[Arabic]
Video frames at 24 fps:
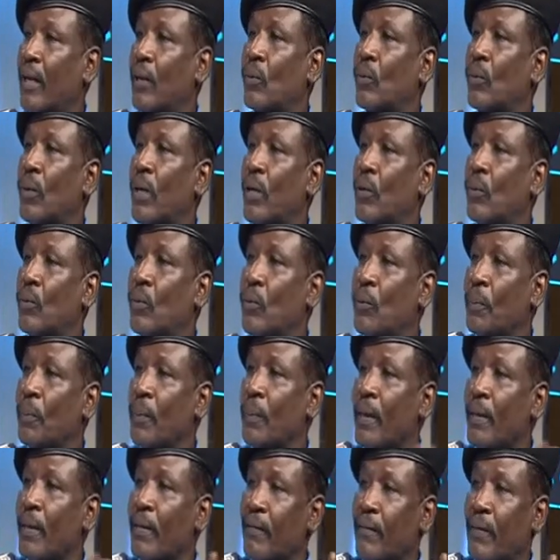
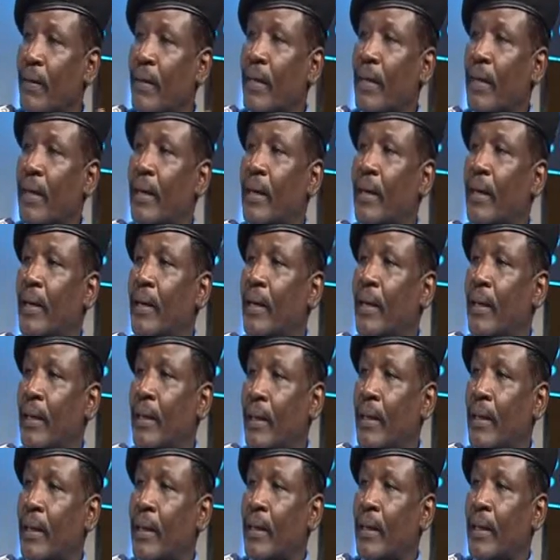الاحداث الاخيره دي برضه
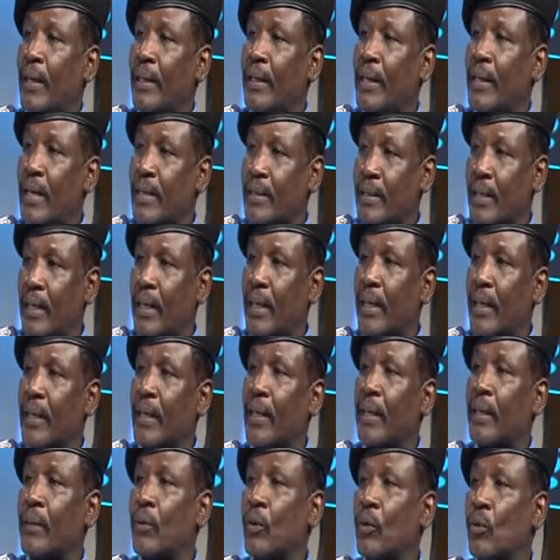كان لهم دور
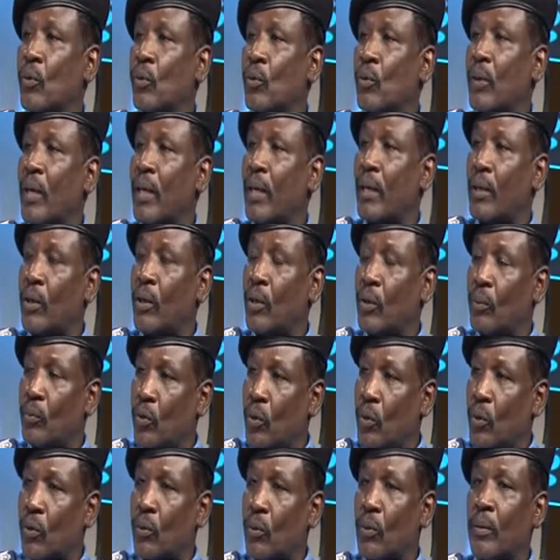يعني بارز
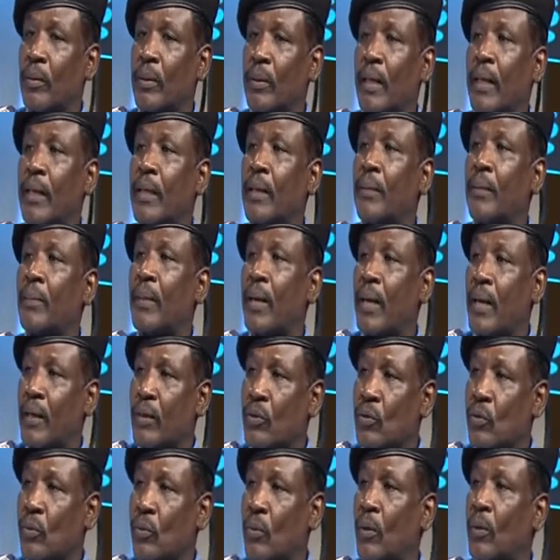ودور جميل يعني
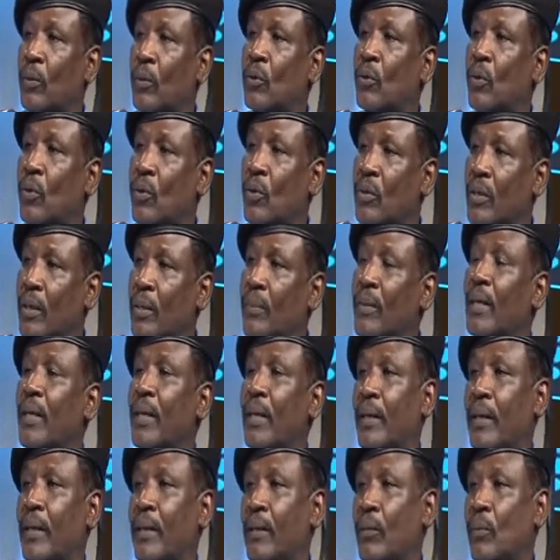وبصمه واضحه جميله
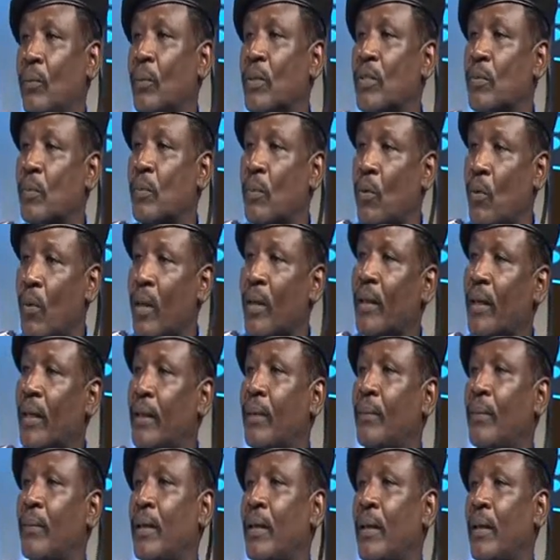في في في
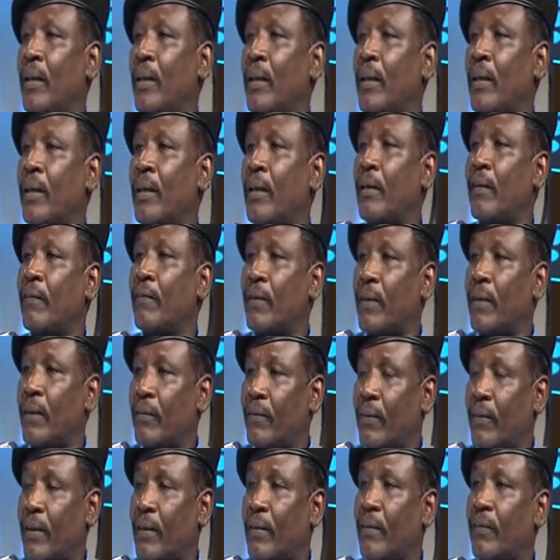التعرف
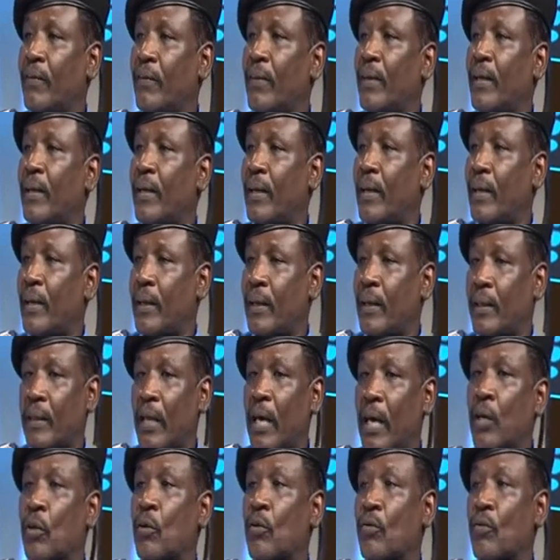على الجسامين
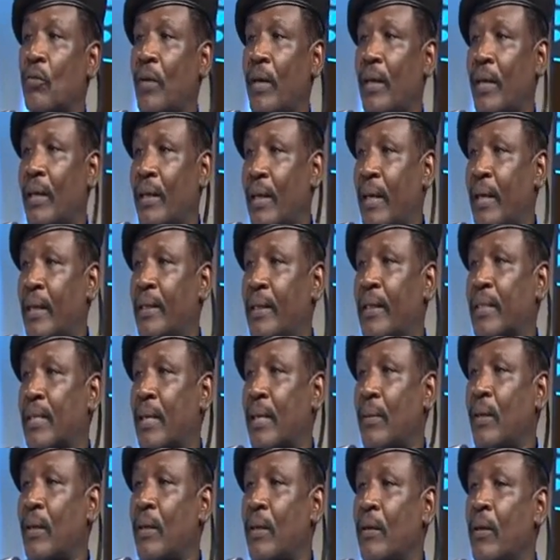ويمكن اكثر
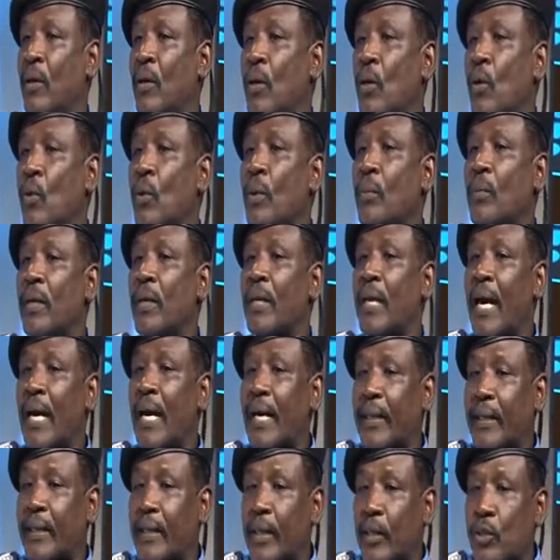زول
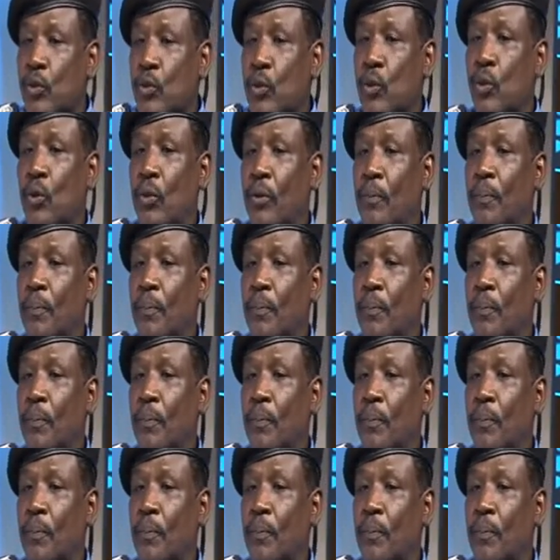يتعرف في